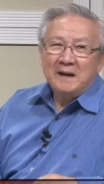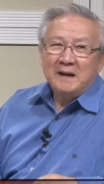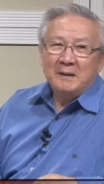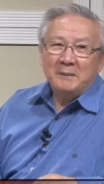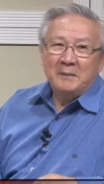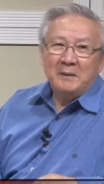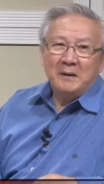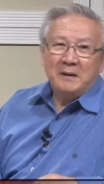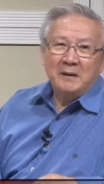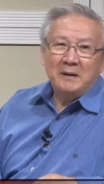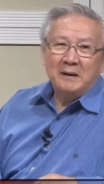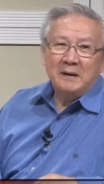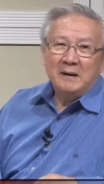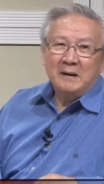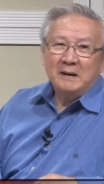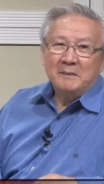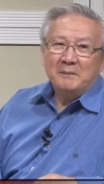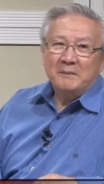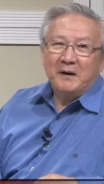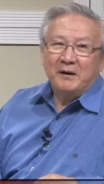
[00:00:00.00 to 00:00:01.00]
那么
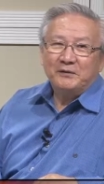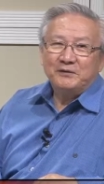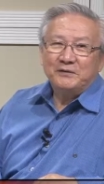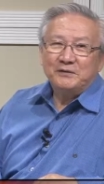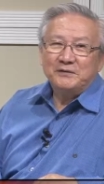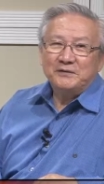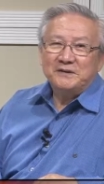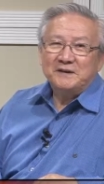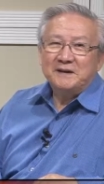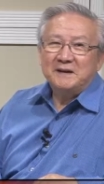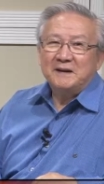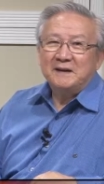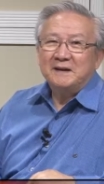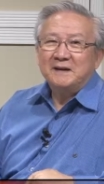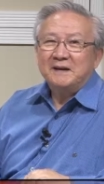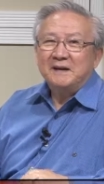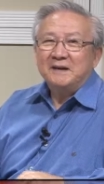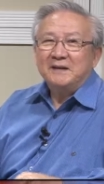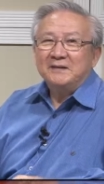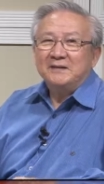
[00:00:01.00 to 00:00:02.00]
毛主席呢
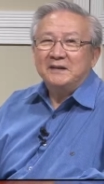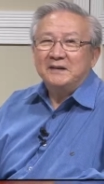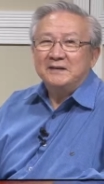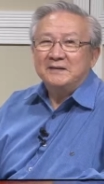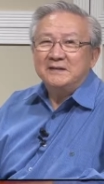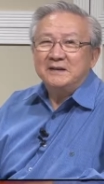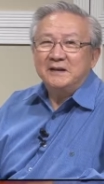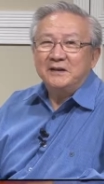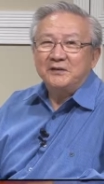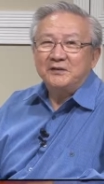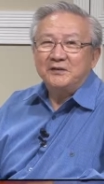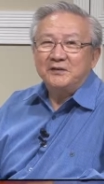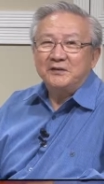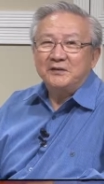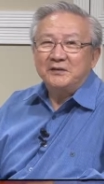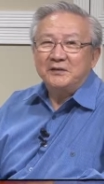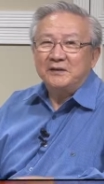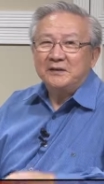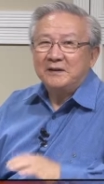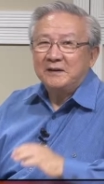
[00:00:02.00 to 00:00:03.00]
曾经
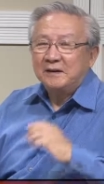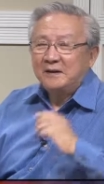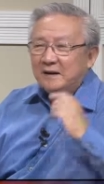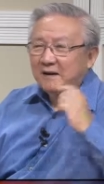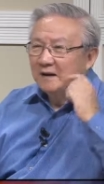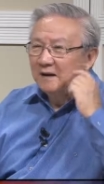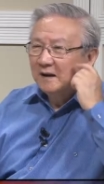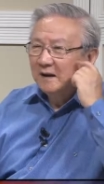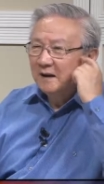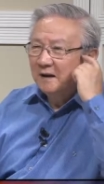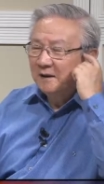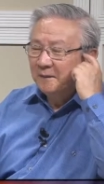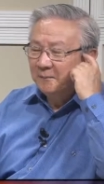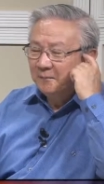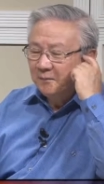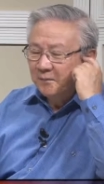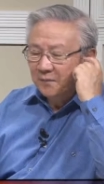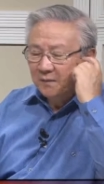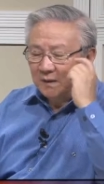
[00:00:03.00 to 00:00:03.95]
是呃